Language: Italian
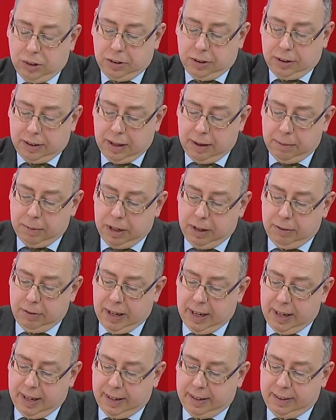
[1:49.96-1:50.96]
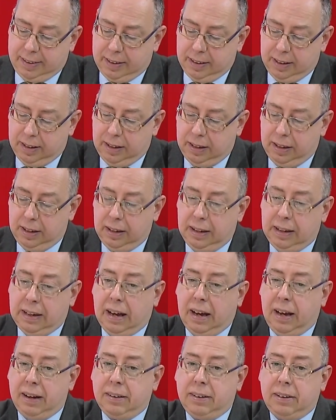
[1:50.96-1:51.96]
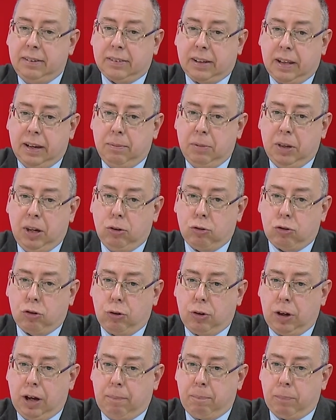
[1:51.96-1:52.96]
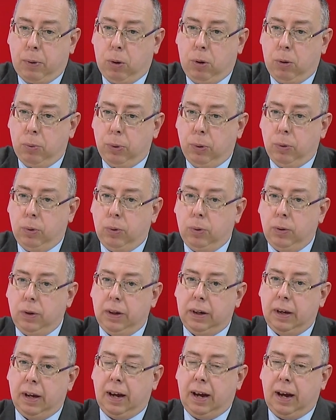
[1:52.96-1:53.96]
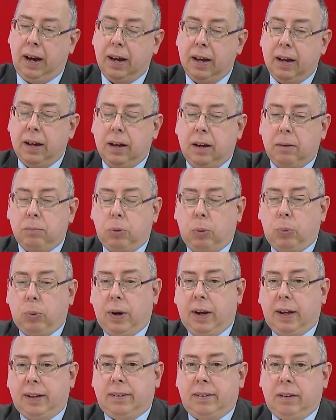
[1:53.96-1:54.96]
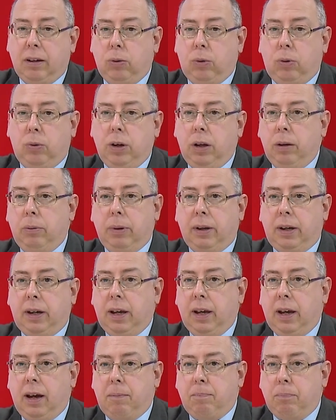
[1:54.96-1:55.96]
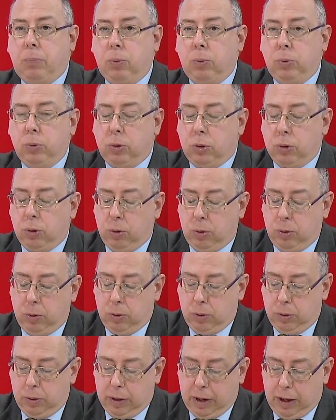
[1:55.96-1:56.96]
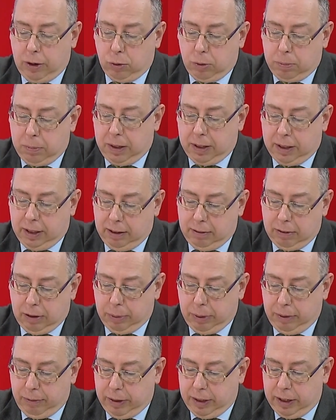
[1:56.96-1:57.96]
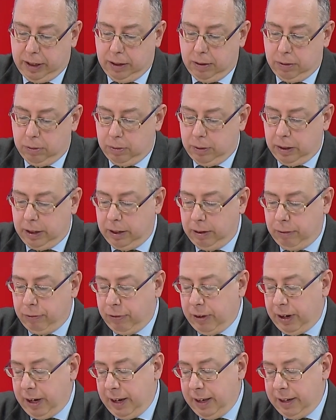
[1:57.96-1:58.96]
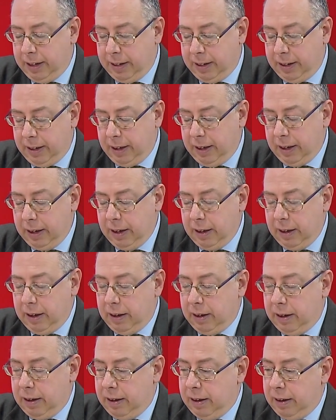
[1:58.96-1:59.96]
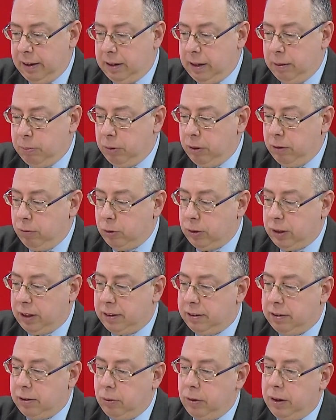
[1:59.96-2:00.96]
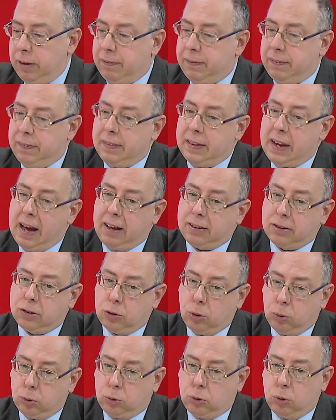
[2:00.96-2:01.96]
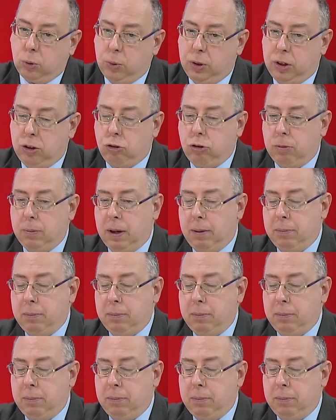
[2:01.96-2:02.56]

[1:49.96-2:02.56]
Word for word: sistemi diversi, il discrimine ce lo dà proprio la popolazione perché appunto la normativa prevede una differente eh, tipo di votazione da sotto 15.000